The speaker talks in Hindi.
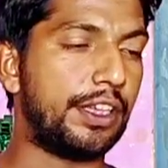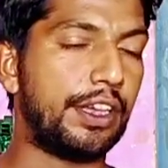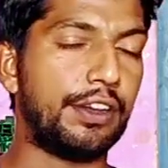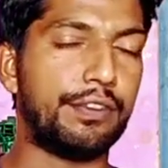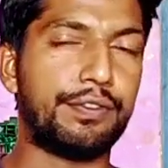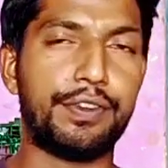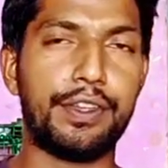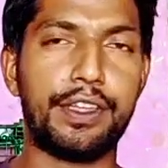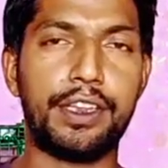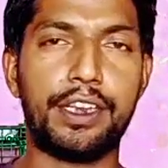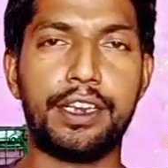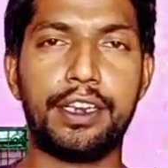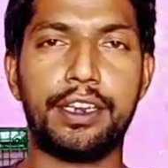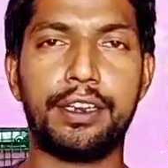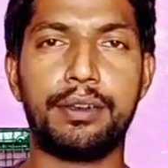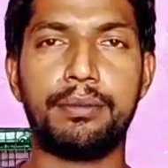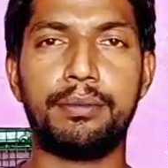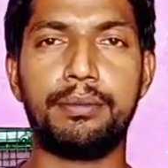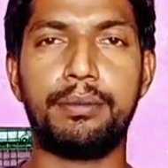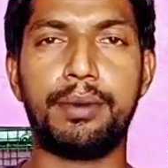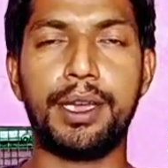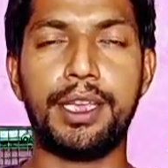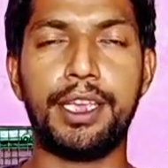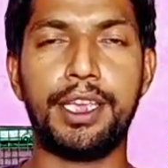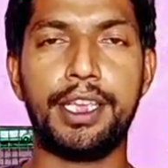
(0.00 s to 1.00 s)
या फिर
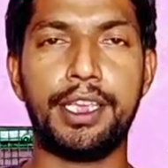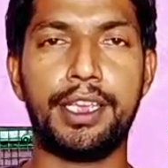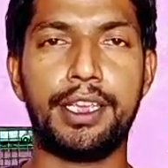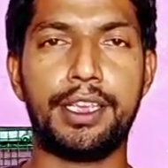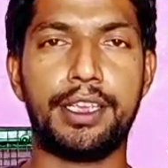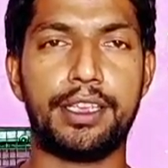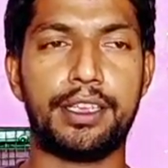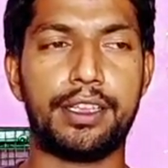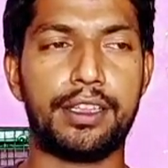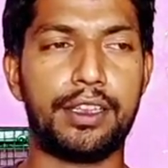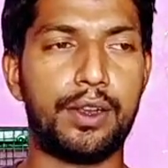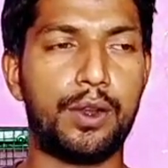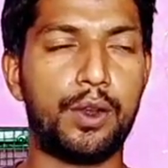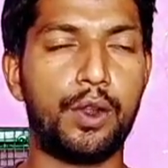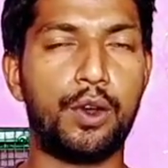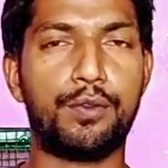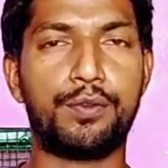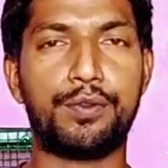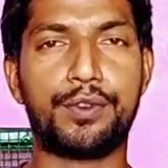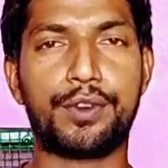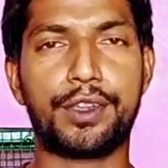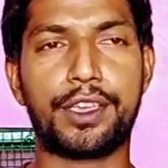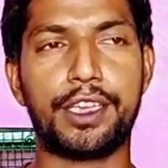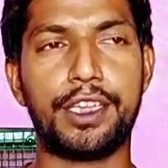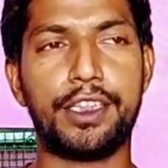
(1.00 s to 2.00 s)
भाई
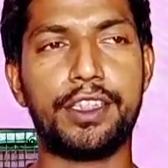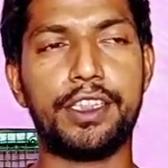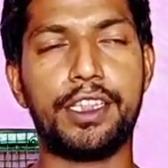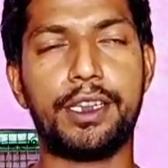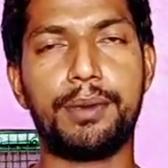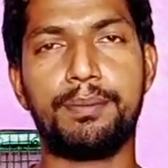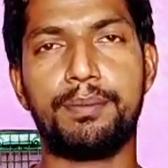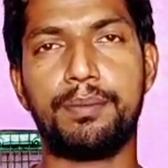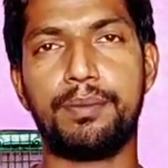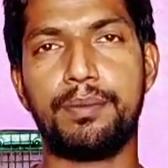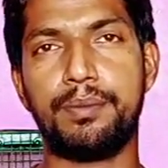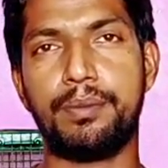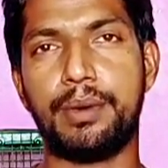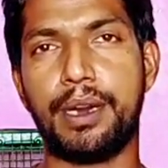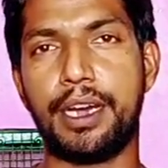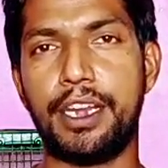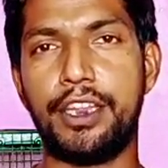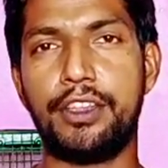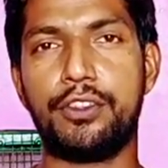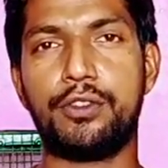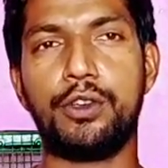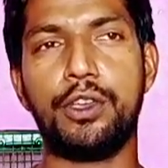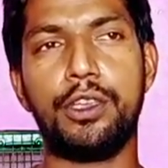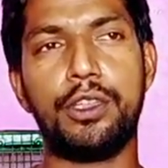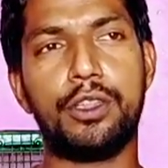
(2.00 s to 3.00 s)
लॉफ्ट के अंदर
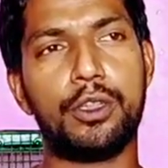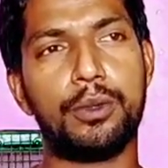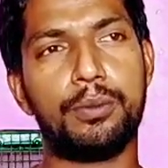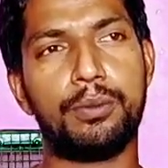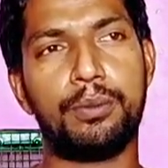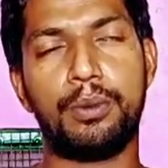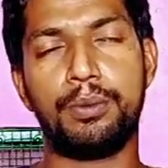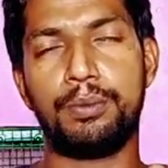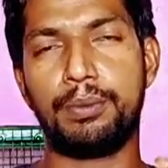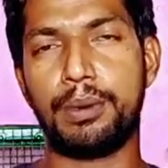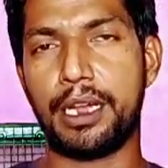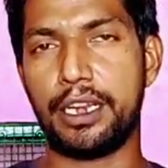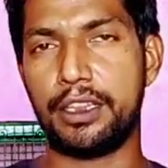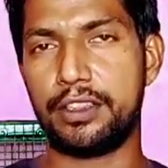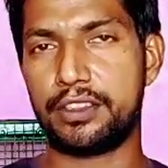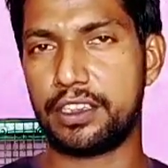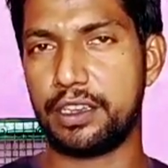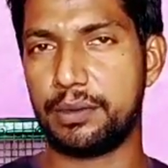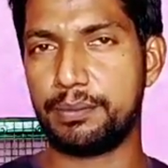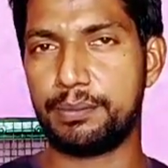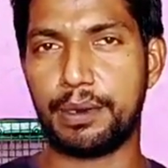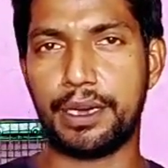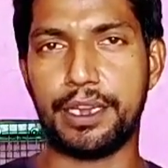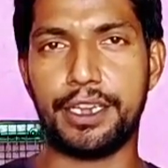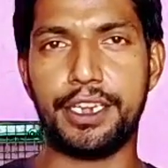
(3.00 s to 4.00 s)
बारिश हुई तो बारिश
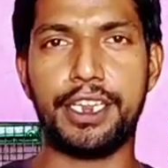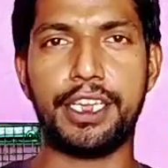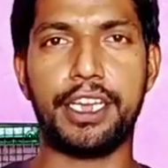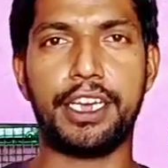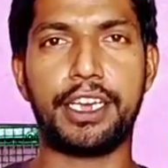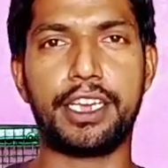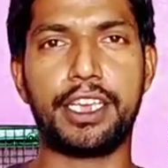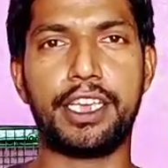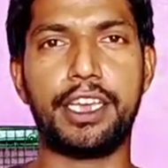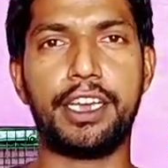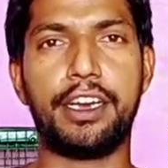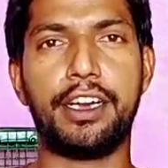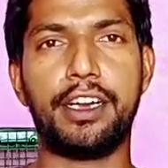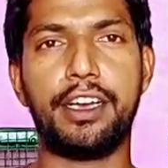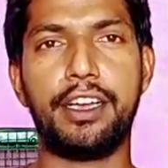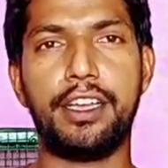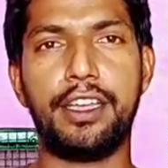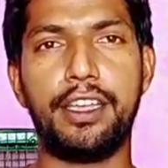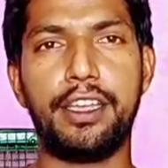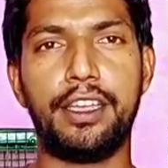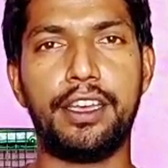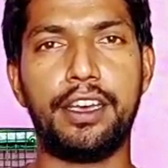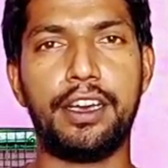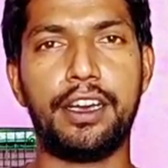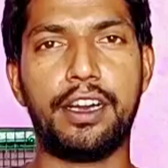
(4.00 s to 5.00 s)
का पानी आ गया
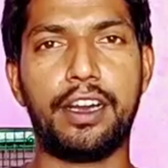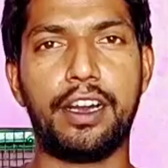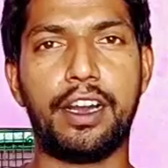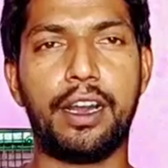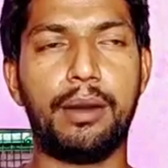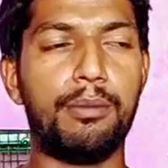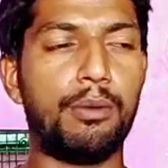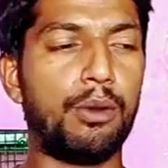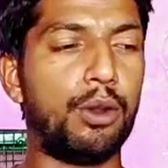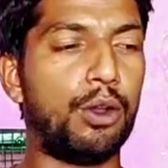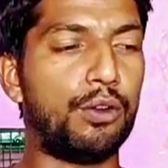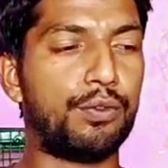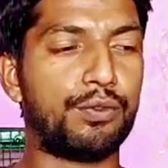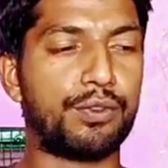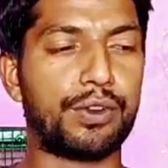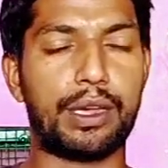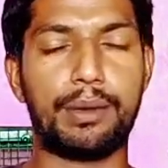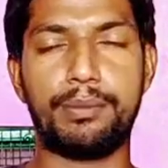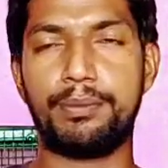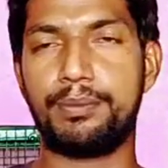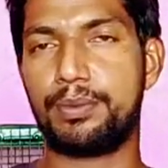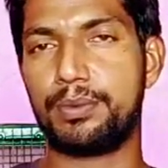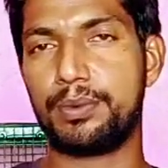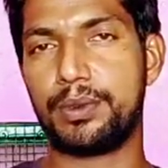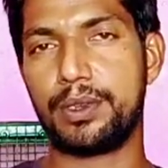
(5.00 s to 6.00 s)
अब लॉफ्ट
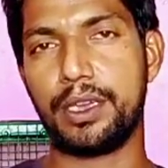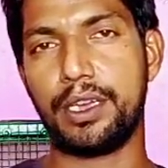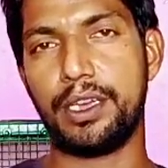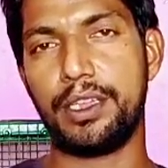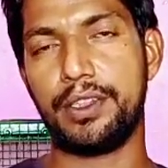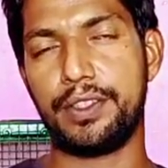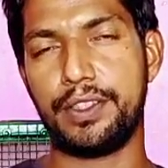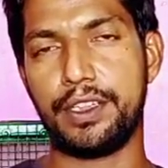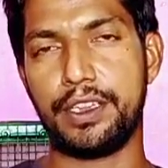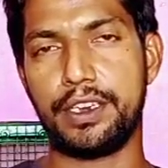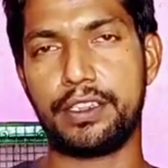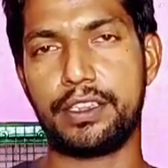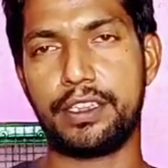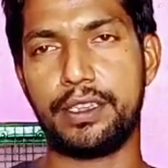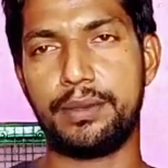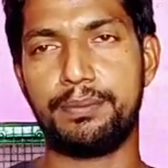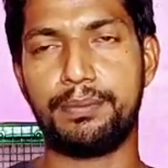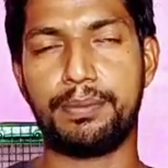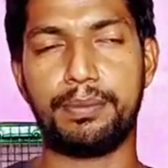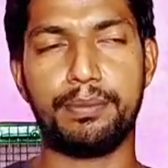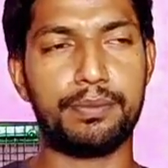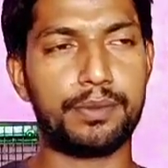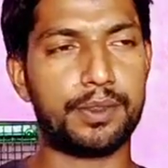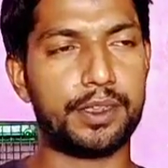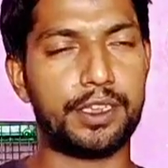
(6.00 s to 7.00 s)
आपका अंदर से
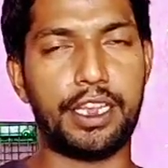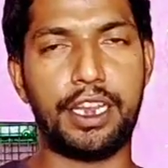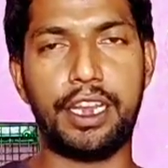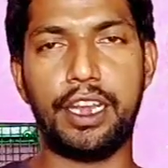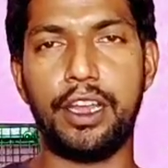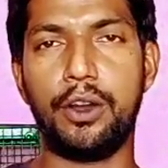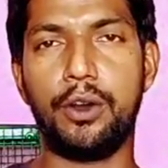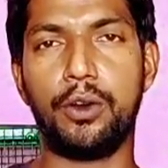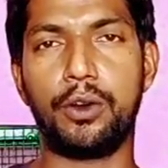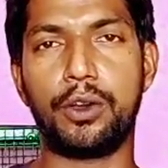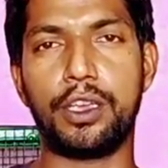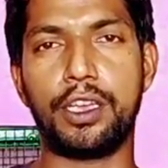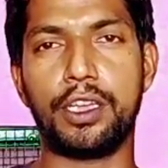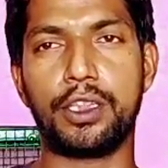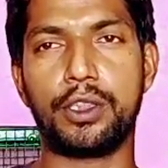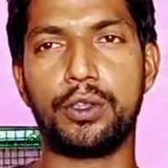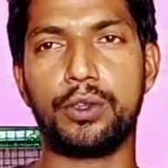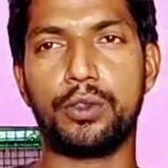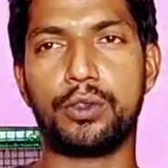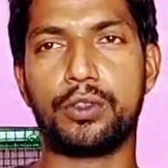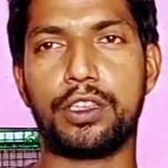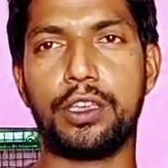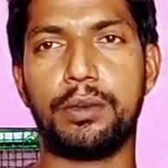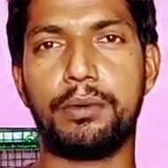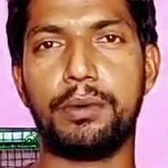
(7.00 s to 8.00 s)
गीला हो गया
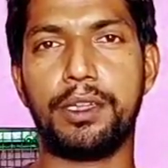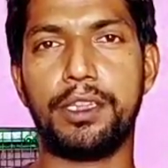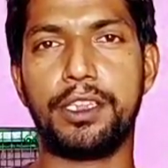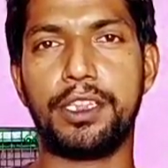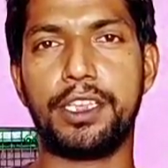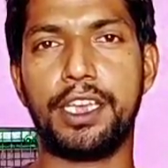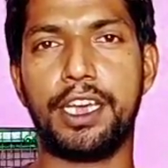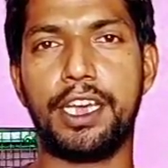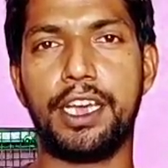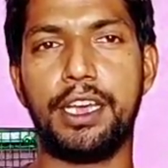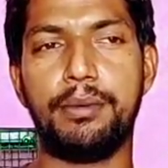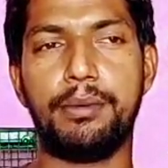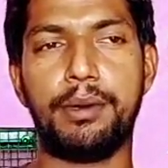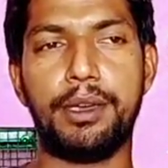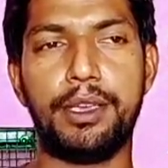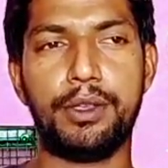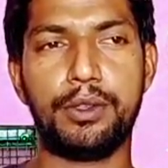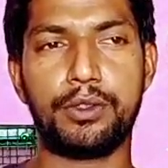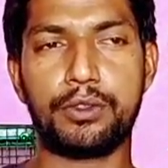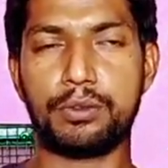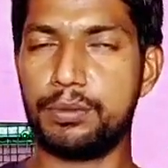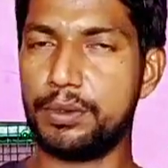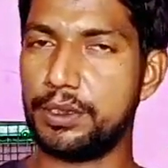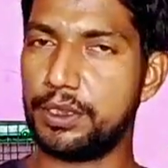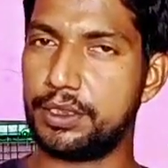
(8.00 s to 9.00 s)
तो उसके बाद क्या है
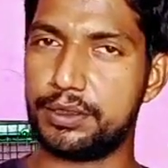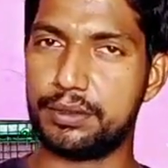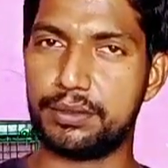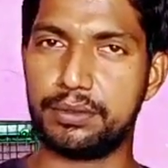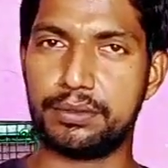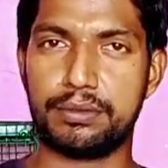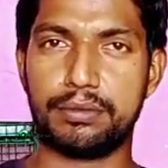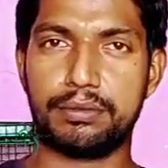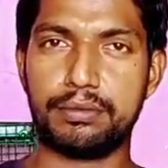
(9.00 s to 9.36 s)
भाई इसमें